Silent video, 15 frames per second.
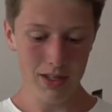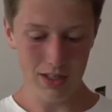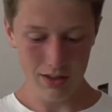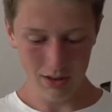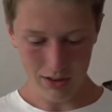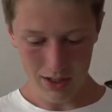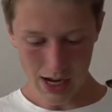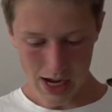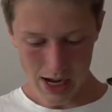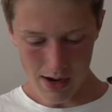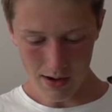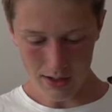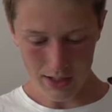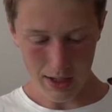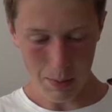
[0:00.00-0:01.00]
das ist so ein Teil,
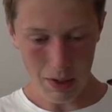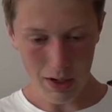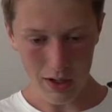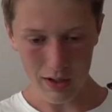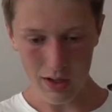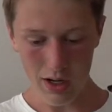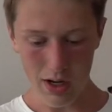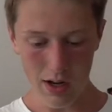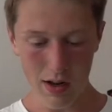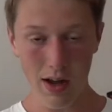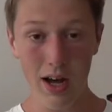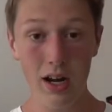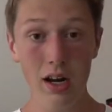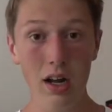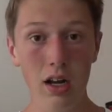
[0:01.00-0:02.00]
das kann man an seine
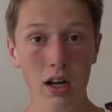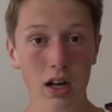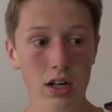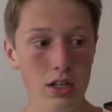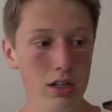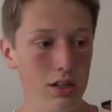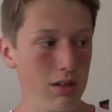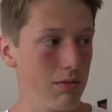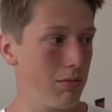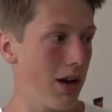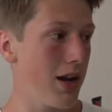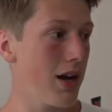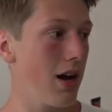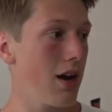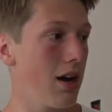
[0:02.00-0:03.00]
Anlage anschließen.
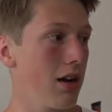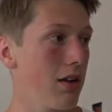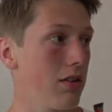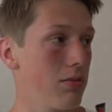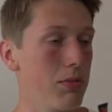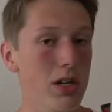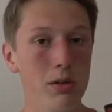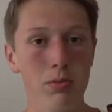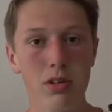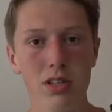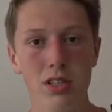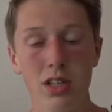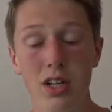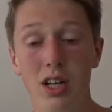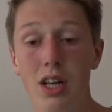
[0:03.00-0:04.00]
Meine Anlage zum Beispiel
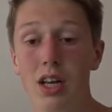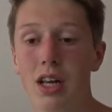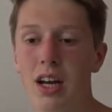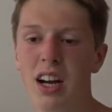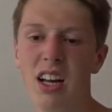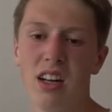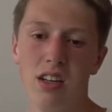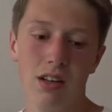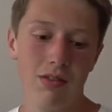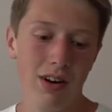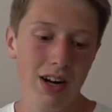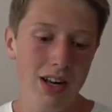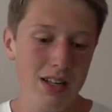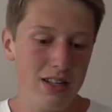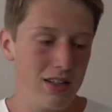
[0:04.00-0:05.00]
ist relativ
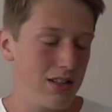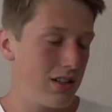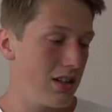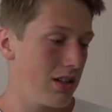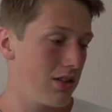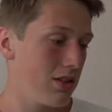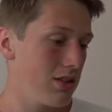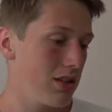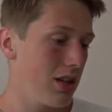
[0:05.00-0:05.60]
alt, die ist sicher schon